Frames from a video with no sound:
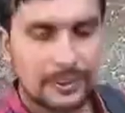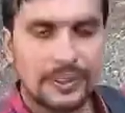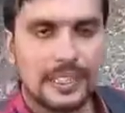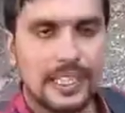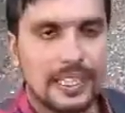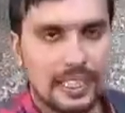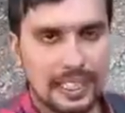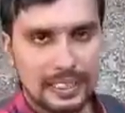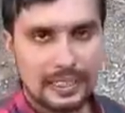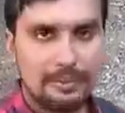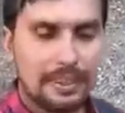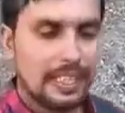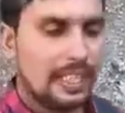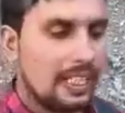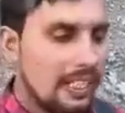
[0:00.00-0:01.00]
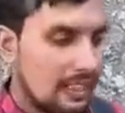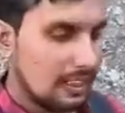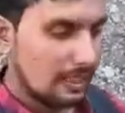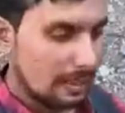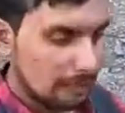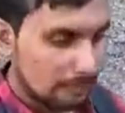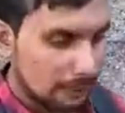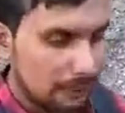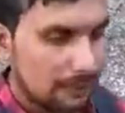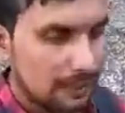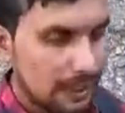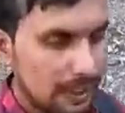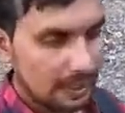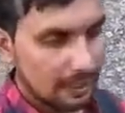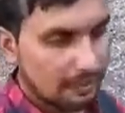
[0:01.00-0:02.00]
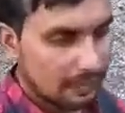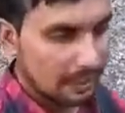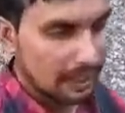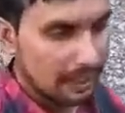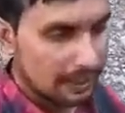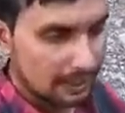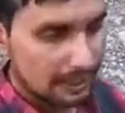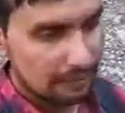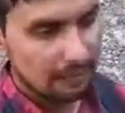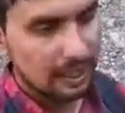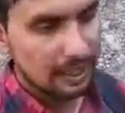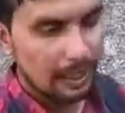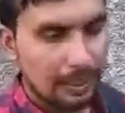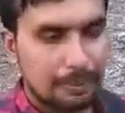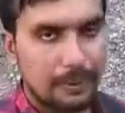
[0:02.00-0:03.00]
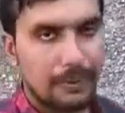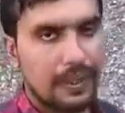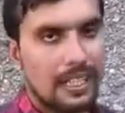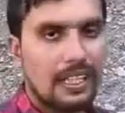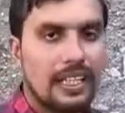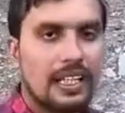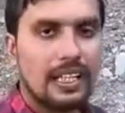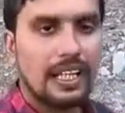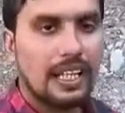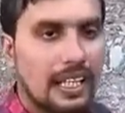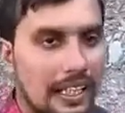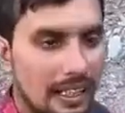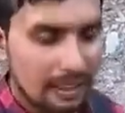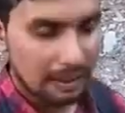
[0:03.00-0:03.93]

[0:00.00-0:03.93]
तो ये था जी मेरा रंबूर वेली का ब्लाग ये ब्लाग आपको कैसा लगा है